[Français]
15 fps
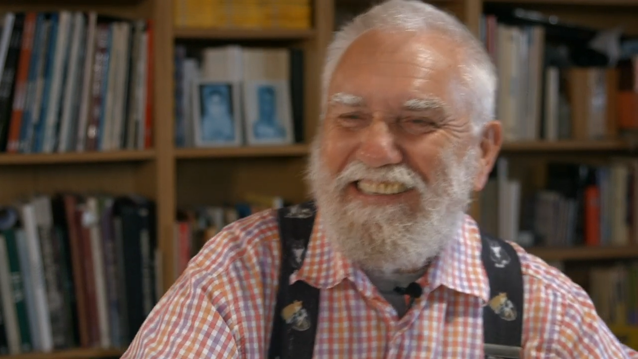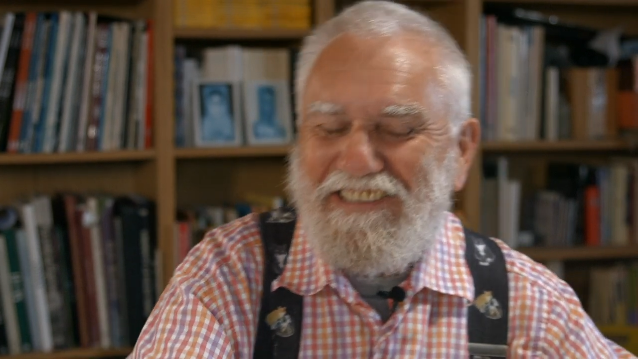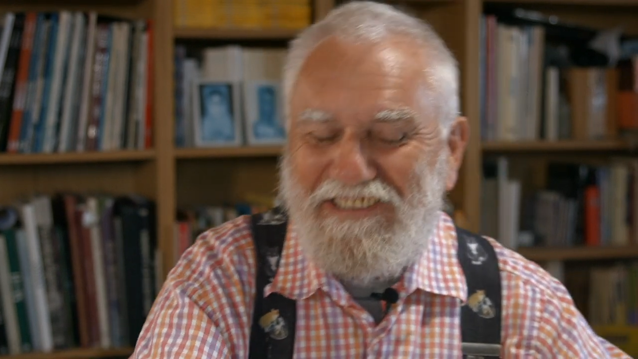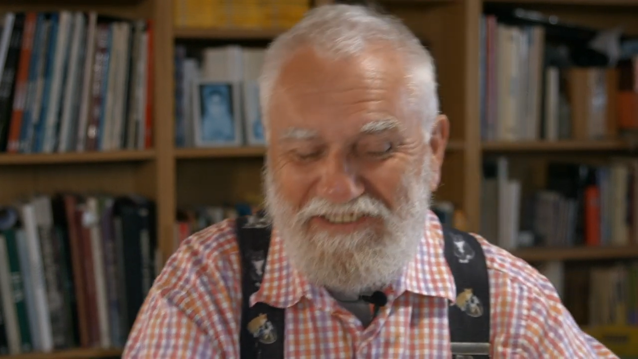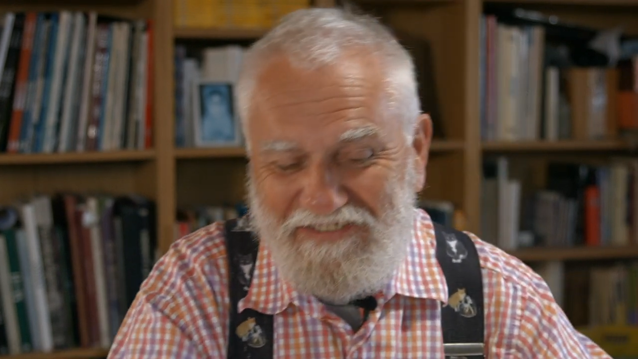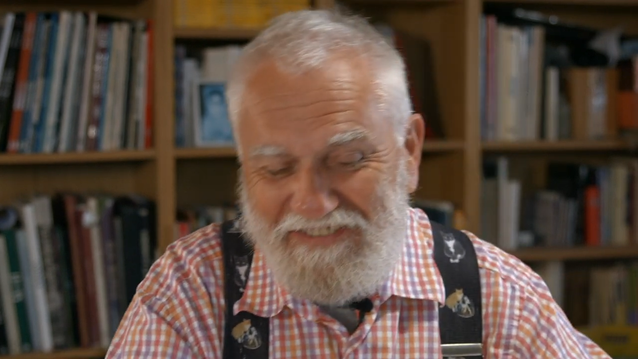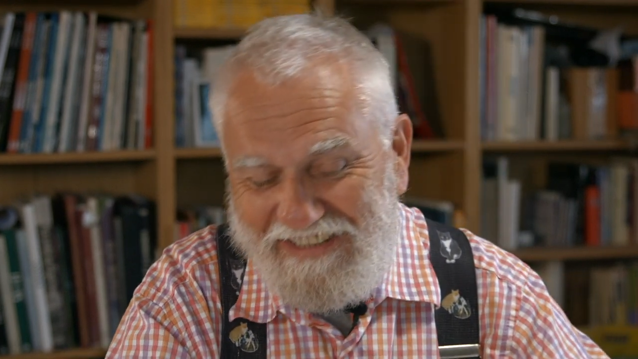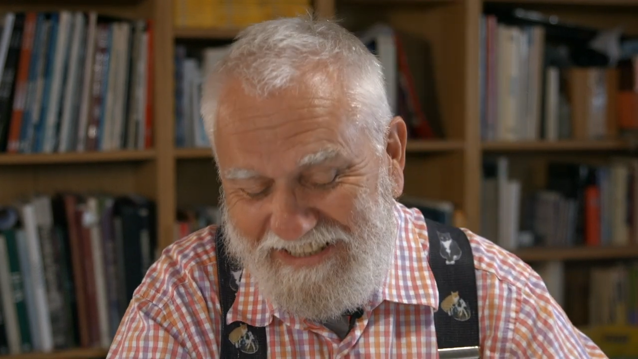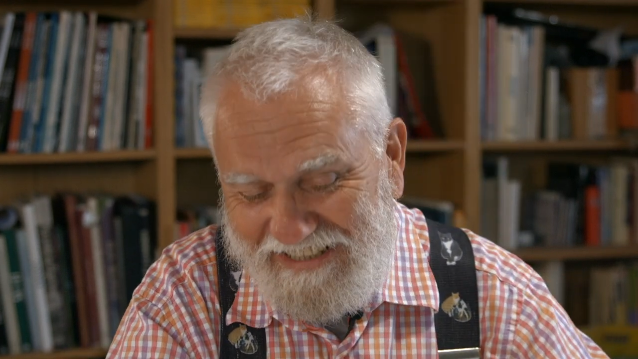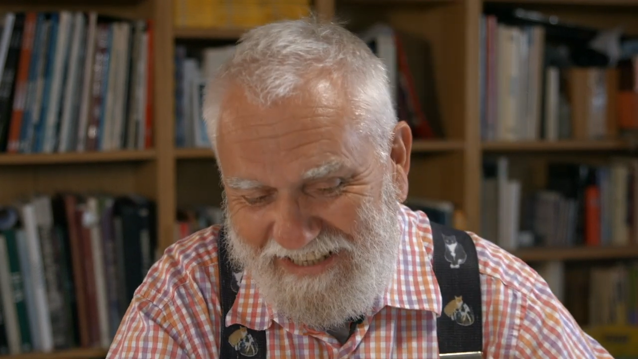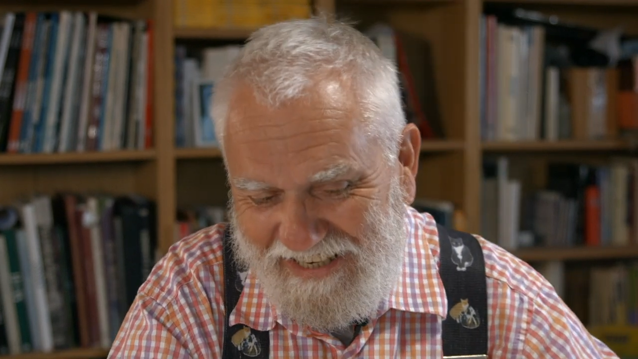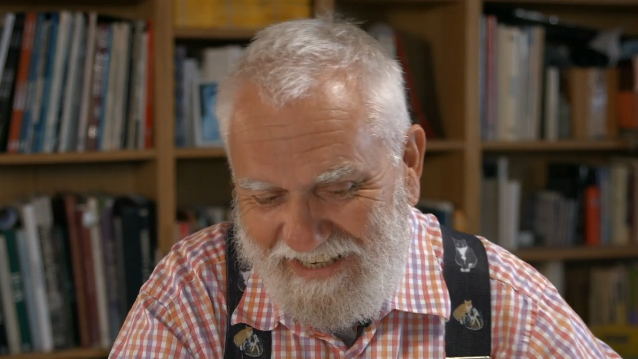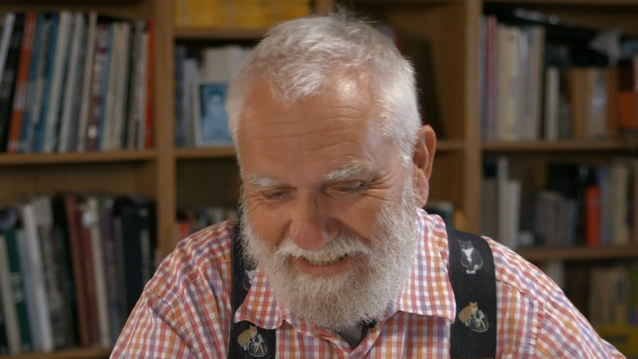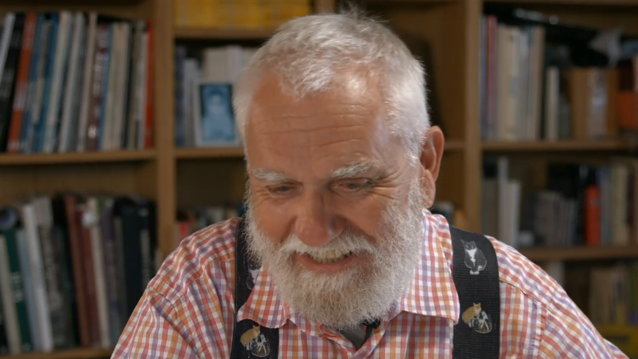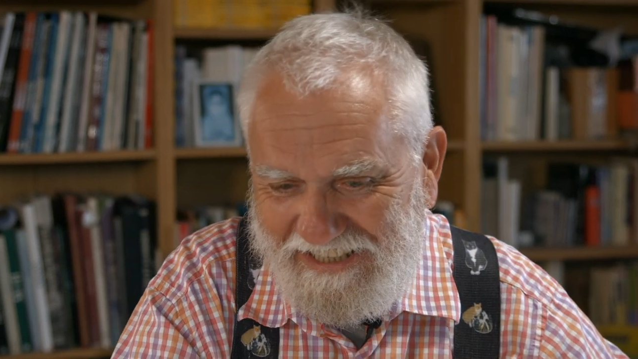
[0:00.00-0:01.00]
Je trouvais
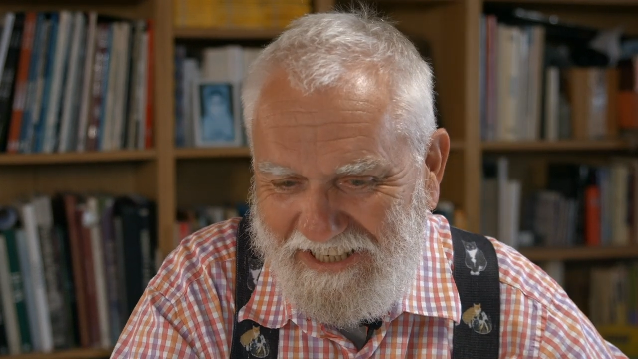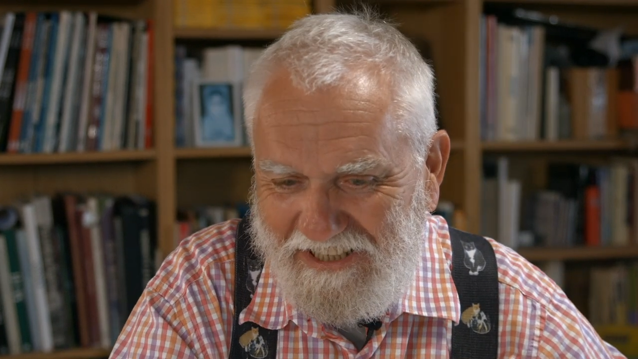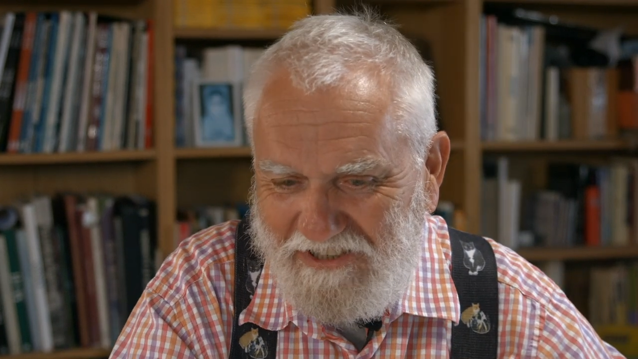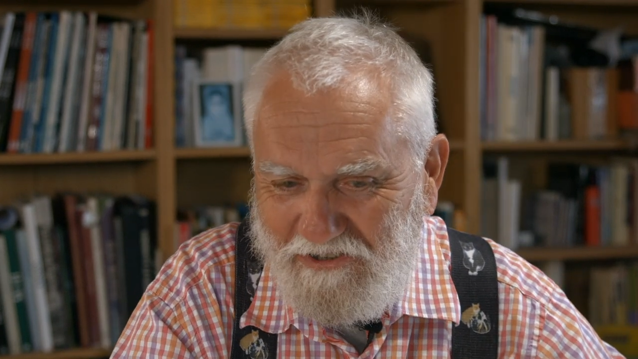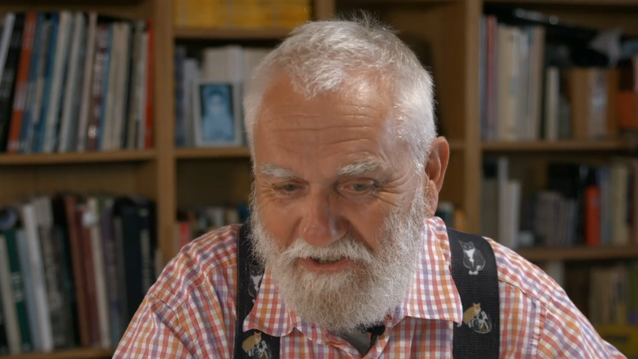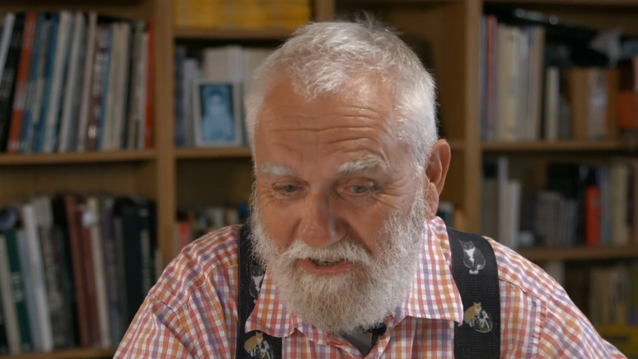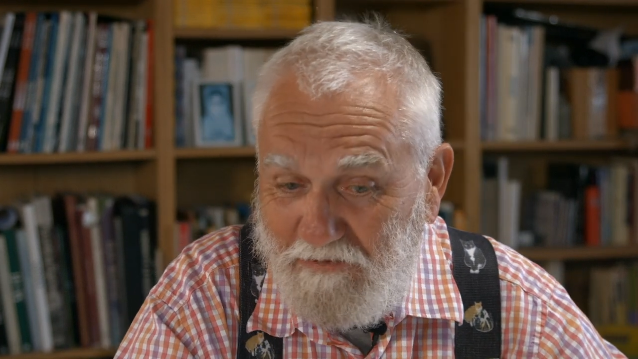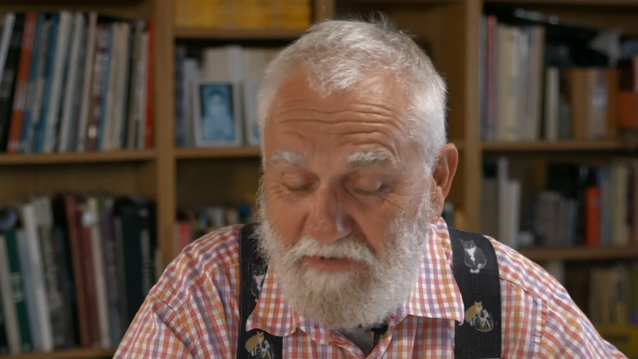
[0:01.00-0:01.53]
ça assez étonnant,